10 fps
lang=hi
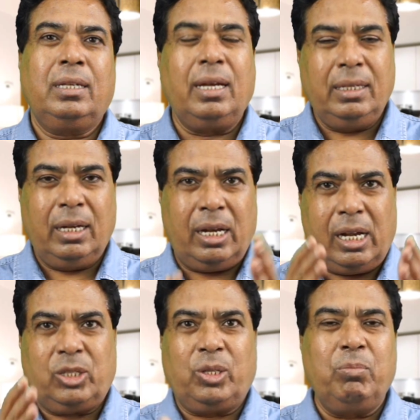क्या ये
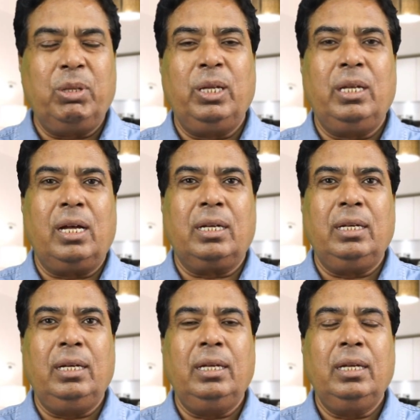रियासत मदीना
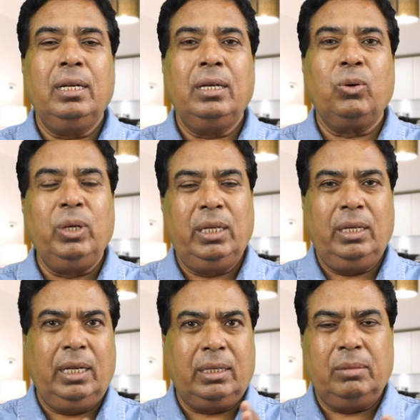की कोई
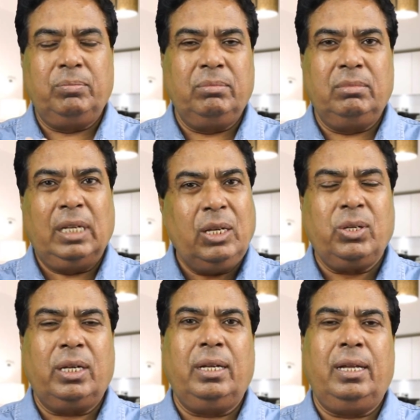एक नई
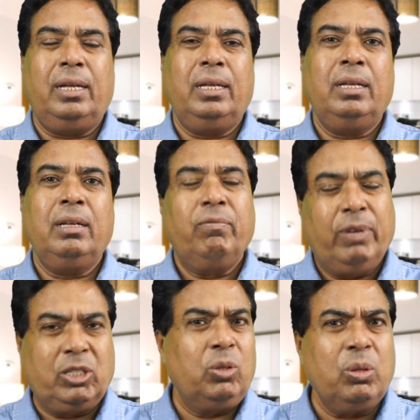शक्ल है
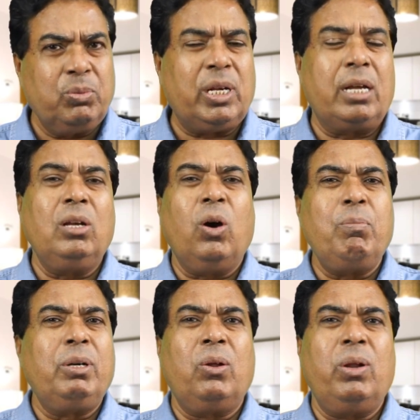वैसे तो सारी
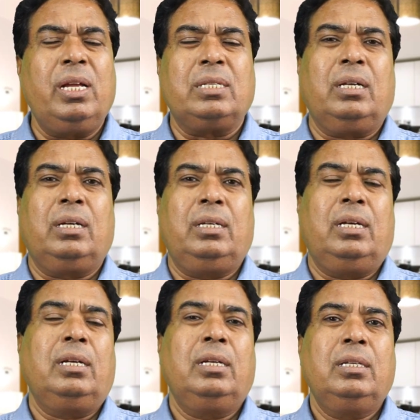गवर्नमेंटों ने ऐसा किया
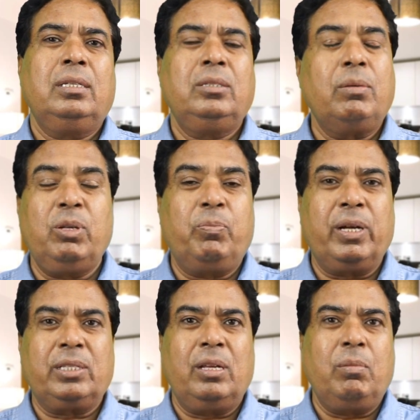है जब से
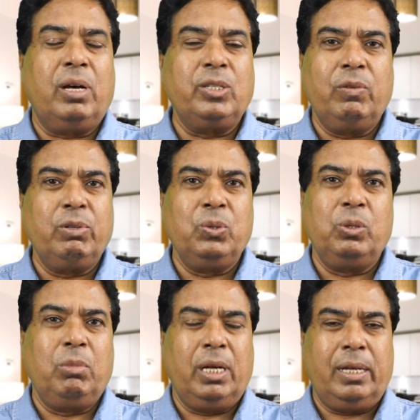पाकिस्तान मार्ज वजूद
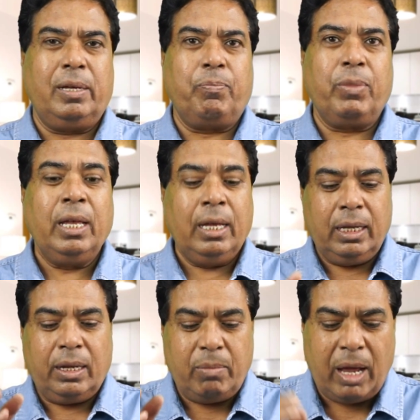में आया है
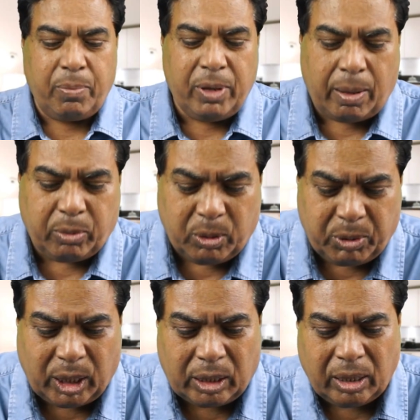लेकिन मैं अभी आपको
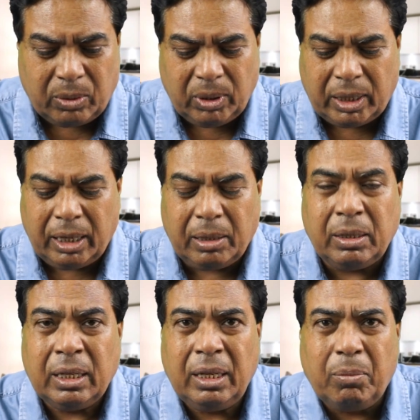बताता हूँ कि
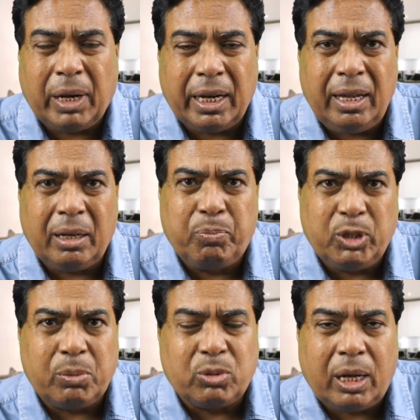हमारे एक
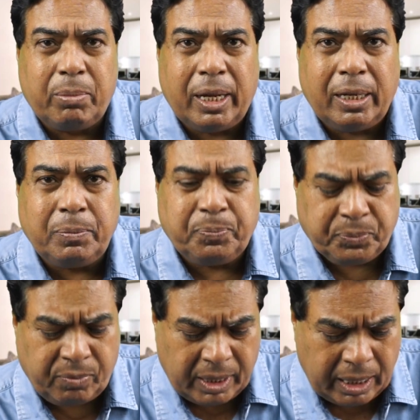बिशप साहब
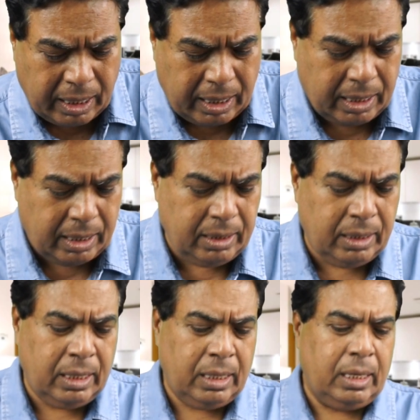
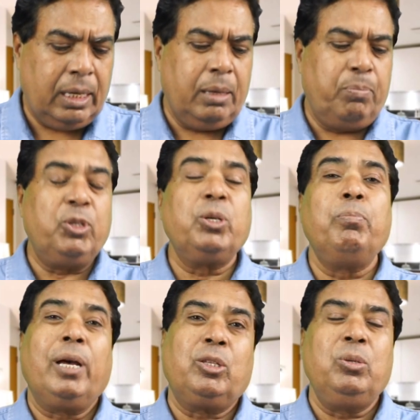हैं बिशप
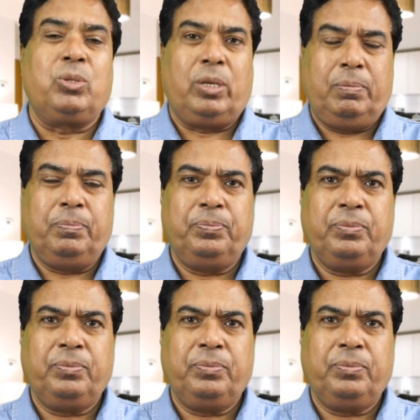मैथ्यू साहब